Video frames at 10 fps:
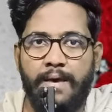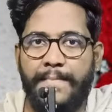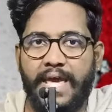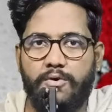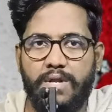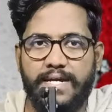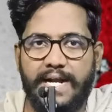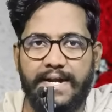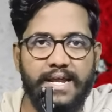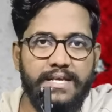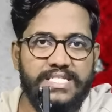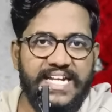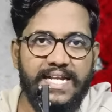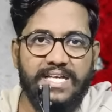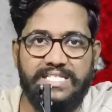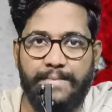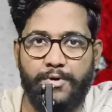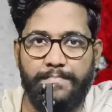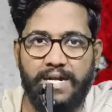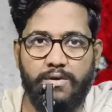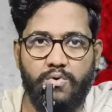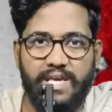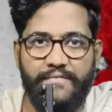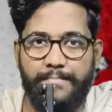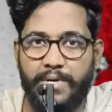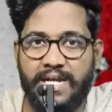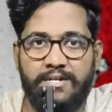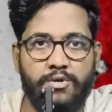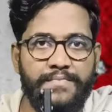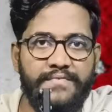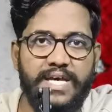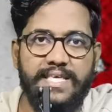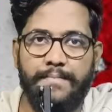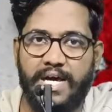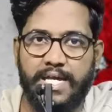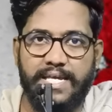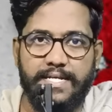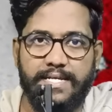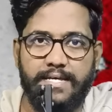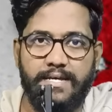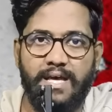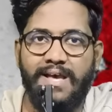மேற்குலக நாடுகள் இஸ்ரேலுக்கு சப்போர்ட் பண்ணக்கூடிய வாய்ப்புகள் ரொம்பவே அதிகமாக இருக்கு